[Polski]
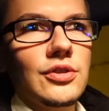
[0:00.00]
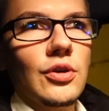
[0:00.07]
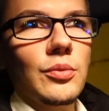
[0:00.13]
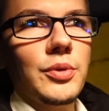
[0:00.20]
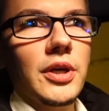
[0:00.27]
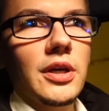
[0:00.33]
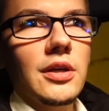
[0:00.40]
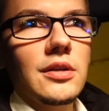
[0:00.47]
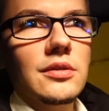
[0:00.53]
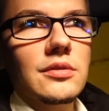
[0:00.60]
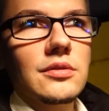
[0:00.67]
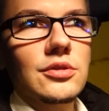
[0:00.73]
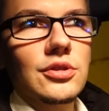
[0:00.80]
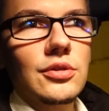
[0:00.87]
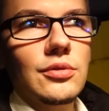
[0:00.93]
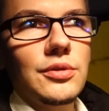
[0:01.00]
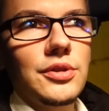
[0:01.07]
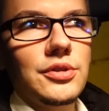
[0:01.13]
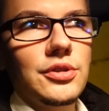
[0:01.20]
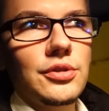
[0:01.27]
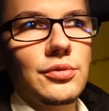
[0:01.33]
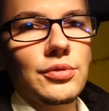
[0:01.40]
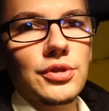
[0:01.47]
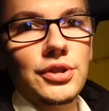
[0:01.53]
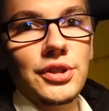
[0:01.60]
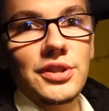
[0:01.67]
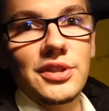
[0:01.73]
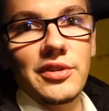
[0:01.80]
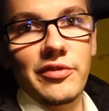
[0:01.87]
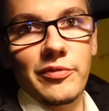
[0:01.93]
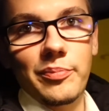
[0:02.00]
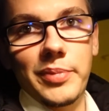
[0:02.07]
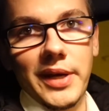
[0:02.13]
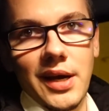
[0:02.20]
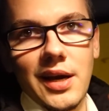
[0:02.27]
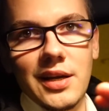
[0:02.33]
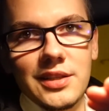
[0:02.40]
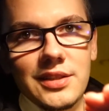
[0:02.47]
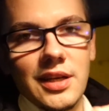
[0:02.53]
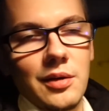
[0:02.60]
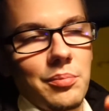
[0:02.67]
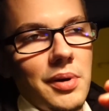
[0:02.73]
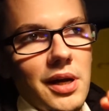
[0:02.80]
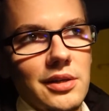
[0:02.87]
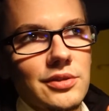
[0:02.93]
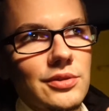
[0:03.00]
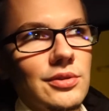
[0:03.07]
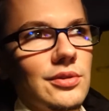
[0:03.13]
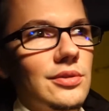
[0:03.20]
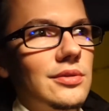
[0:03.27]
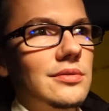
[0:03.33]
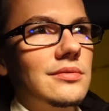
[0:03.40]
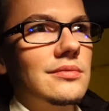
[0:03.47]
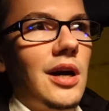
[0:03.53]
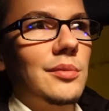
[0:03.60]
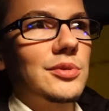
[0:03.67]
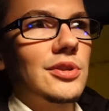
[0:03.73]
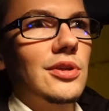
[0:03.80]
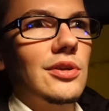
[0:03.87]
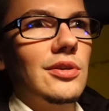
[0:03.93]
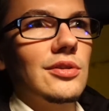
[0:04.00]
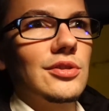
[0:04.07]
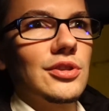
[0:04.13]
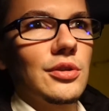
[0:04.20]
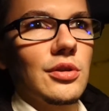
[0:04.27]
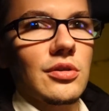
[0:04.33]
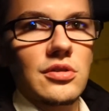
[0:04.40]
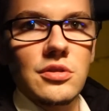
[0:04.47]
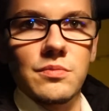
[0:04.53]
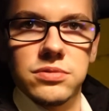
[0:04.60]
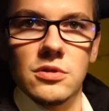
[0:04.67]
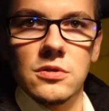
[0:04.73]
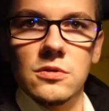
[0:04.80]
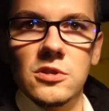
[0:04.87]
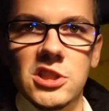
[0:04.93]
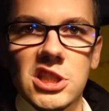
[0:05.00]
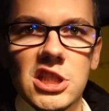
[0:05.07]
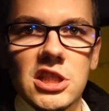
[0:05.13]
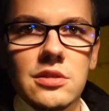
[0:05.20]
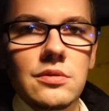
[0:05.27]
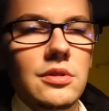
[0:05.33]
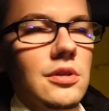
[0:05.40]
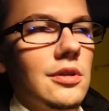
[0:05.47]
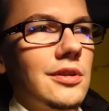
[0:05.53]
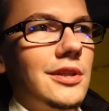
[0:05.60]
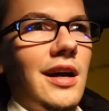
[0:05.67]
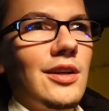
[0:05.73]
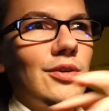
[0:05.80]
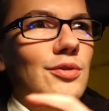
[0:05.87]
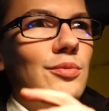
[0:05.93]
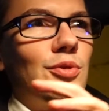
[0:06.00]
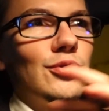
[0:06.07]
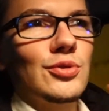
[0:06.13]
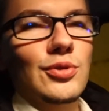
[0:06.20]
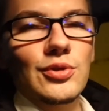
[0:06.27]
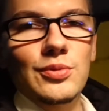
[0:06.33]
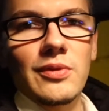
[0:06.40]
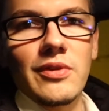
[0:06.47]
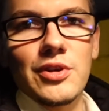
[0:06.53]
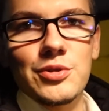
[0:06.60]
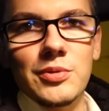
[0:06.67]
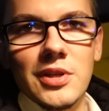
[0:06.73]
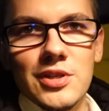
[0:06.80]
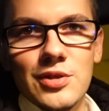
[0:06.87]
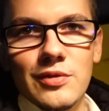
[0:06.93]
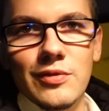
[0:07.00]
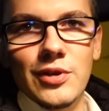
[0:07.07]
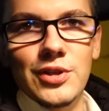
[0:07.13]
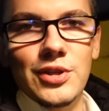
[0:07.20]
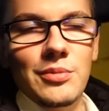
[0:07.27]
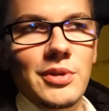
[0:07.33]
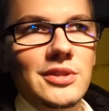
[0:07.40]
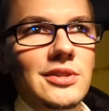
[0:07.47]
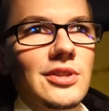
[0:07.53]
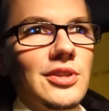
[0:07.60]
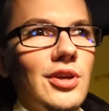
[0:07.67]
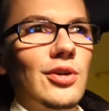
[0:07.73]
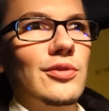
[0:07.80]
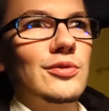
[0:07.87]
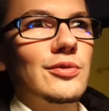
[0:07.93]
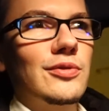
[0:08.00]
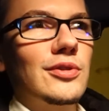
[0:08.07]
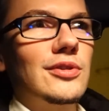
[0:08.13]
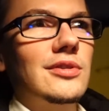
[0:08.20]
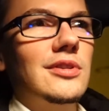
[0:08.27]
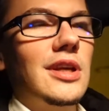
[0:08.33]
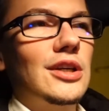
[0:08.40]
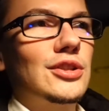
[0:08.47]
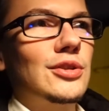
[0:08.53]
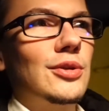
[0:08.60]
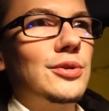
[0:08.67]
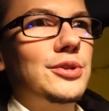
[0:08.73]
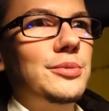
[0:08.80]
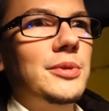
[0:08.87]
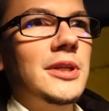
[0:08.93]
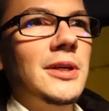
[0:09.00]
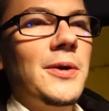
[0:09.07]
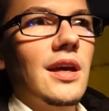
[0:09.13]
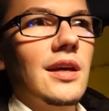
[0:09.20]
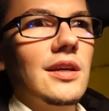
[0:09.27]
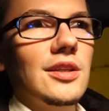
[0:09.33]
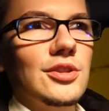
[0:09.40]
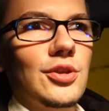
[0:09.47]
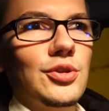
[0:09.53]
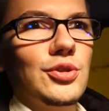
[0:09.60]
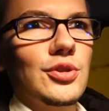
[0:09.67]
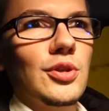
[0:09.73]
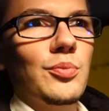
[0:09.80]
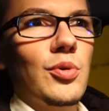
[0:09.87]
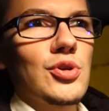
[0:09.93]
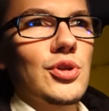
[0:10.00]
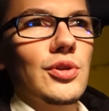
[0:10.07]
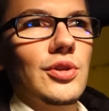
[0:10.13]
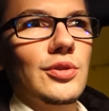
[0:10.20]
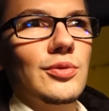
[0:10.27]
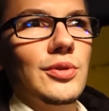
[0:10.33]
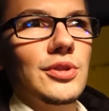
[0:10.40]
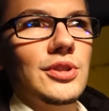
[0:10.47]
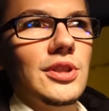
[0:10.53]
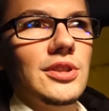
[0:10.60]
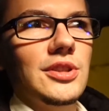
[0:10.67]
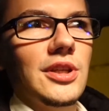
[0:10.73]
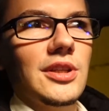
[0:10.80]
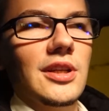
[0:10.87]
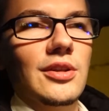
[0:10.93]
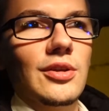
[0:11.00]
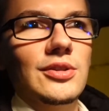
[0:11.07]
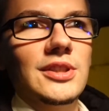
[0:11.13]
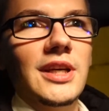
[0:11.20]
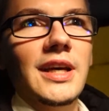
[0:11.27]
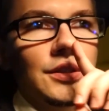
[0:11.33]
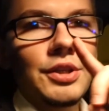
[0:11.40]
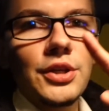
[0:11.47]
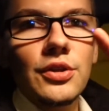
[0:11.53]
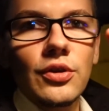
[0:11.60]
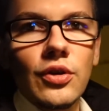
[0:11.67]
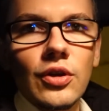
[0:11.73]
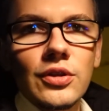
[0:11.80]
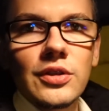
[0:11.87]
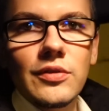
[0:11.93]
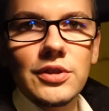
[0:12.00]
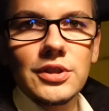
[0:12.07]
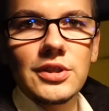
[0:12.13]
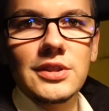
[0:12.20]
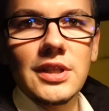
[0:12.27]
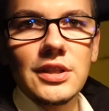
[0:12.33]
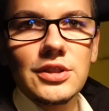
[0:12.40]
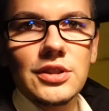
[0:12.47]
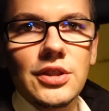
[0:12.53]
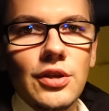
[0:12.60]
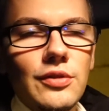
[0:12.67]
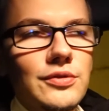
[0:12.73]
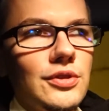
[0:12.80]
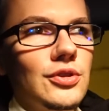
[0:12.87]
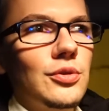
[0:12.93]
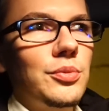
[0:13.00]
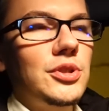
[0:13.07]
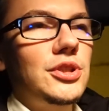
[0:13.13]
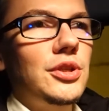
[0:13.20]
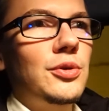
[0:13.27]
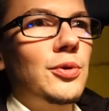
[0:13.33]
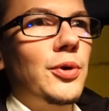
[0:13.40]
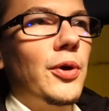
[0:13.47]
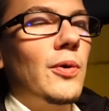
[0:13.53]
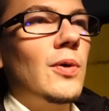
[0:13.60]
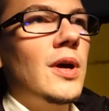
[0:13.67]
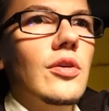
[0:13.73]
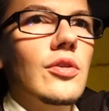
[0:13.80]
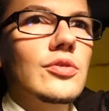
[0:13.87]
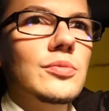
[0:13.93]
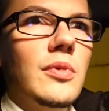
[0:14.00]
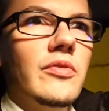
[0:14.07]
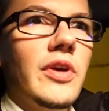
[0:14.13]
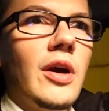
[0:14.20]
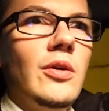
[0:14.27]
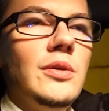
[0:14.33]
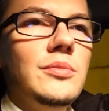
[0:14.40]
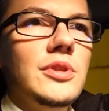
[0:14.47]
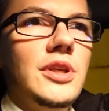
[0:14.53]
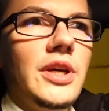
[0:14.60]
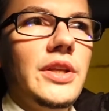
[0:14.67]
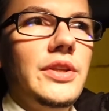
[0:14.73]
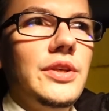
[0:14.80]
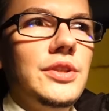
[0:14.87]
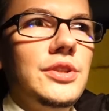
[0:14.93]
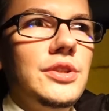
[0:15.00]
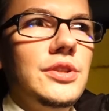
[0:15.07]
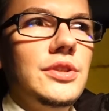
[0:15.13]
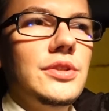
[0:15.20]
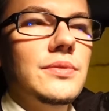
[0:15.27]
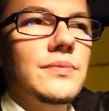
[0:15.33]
sobie, szczególnie ci, którzy się nie wpychali tak bardzo hamsko, że oni po prostu jadą i konie, ale o tym już rozmawialiśmy, dlaczego wolę niemieckich kierowców od naszych rodzimych, e, jeśli chodzi o ten porządek, który się dzieje na drodze. Niejednokrotnie właśnie jest tak, że kierowcy sobie dziękują. Rozmawiałem kiedyś